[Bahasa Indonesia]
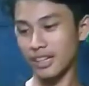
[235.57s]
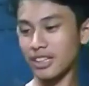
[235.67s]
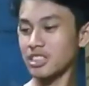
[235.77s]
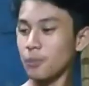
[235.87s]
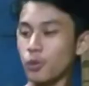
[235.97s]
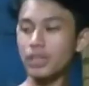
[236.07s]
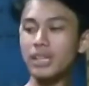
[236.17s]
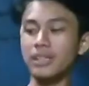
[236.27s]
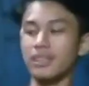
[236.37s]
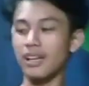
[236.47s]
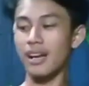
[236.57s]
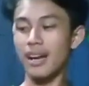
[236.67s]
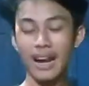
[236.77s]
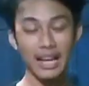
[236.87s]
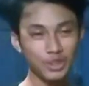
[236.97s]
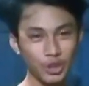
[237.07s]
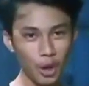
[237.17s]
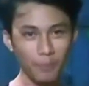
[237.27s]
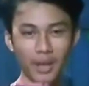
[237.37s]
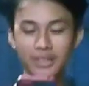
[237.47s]
Siap pantau di Cakung ya bos? Lanjut
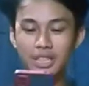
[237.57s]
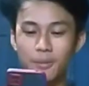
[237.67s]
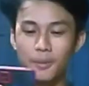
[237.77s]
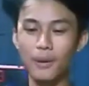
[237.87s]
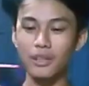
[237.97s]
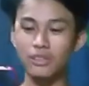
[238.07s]
om, ya, lanjut.